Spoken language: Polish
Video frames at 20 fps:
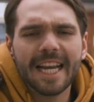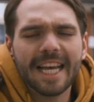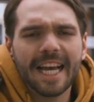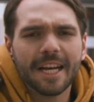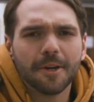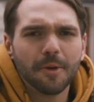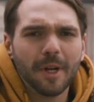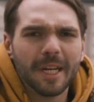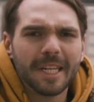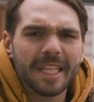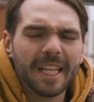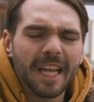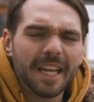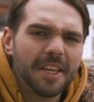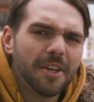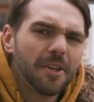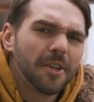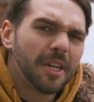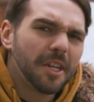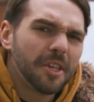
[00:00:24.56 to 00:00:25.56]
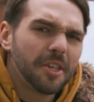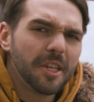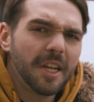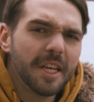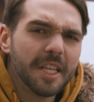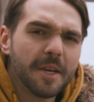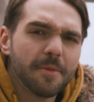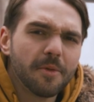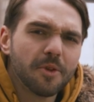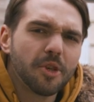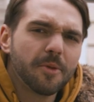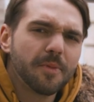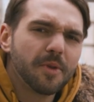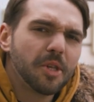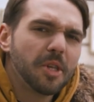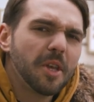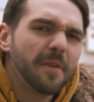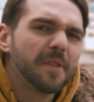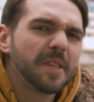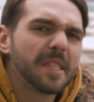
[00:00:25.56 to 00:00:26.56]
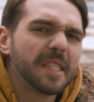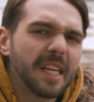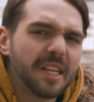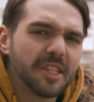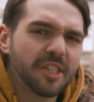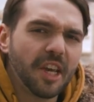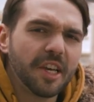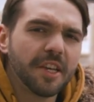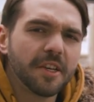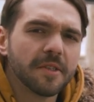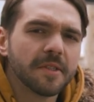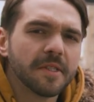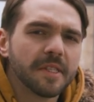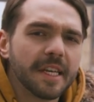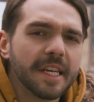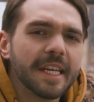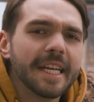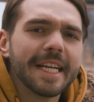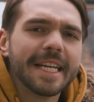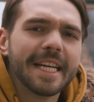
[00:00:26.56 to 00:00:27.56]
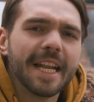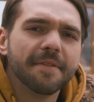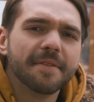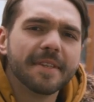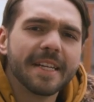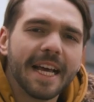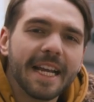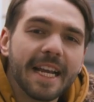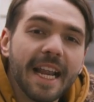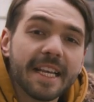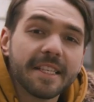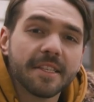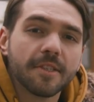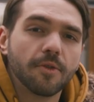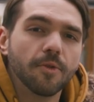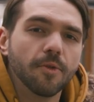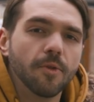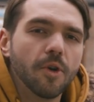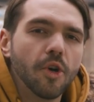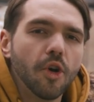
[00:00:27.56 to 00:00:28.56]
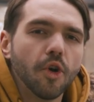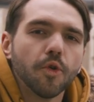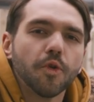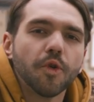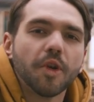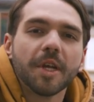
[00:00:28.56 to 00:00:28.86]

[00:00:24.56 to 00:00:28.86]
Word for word: ale akurat takie określenie może być niewystarczające dla wynalazku,